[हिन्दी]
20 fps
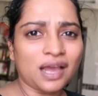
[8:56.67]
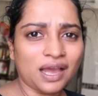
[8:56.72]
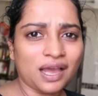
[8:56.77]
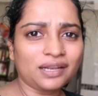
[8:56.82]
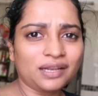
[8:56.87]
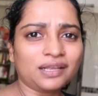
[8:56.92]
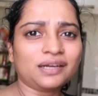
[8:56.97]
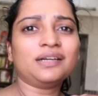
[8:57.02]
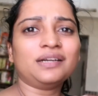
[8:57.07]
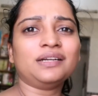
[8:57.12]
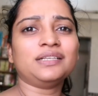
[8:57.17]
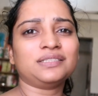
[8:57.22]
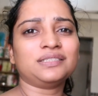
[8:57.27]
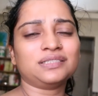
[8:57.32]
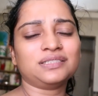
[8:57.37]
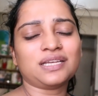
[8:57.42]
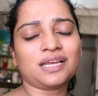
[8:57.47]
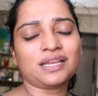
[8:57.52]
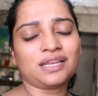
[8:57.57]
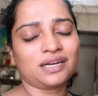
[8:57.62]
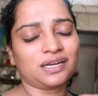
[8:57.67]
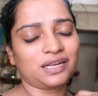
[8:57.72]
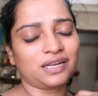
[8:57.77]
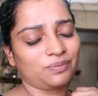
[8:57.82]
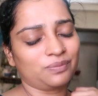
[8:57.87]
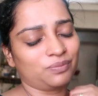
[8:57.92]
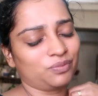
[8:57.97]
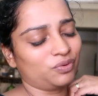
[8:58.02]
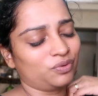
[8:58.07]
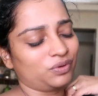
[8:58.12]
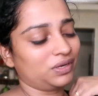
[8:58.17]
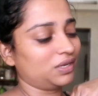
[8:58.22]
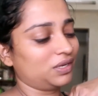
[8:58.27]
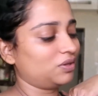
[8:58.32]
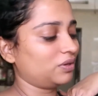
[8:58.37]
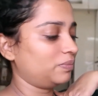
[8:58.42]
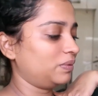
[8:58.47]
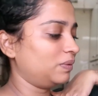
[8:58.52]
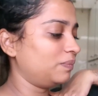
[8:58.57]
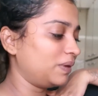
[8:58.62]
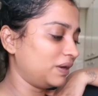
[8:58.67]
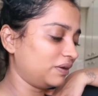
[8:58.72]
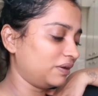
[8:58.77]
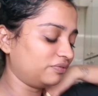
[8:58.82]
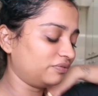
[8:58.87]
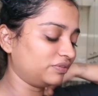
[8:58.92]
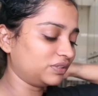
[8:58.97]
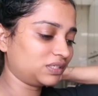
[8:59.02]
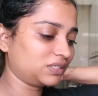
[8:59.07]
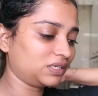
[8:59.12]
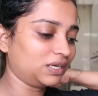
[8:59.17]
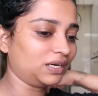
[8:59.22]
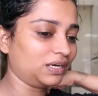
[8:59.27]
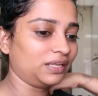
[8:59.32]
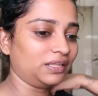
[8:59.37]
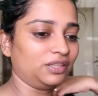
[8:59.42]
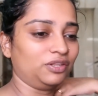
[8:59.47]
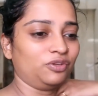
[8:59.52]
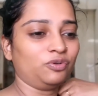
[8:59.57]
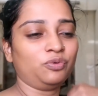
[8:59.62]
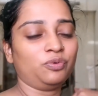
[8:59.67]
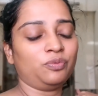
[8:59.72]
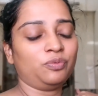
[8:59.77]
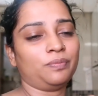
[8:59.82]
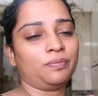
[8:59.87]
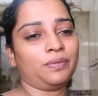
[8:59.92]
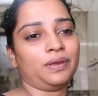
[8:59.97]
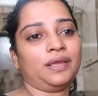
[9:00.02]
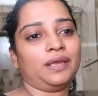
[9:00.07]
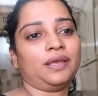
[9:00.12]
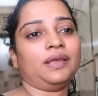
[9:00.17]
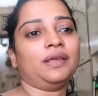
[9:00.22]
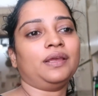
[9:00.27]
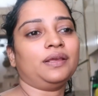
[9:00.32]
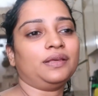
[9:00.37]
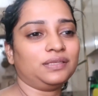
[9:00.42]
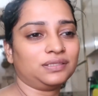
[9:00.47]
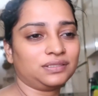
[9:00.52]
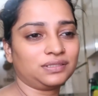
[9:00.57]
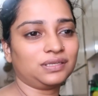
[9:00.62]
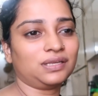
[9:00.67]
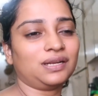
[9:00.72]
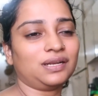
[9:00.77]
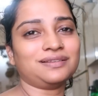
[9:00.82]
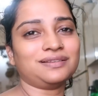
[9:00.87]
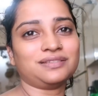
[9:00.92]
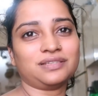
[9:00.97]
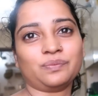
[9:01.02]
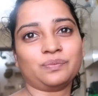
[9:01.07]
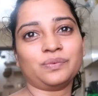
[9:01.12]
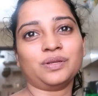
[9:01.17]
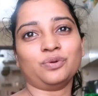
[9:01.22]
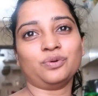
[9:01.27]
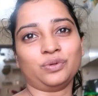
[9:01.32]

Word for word: आधा घंटे से ज़्यादा टाइम हो गया तो अभी ब्रेकफास्ट कर लेती हूँ मैं इस तरह से अपना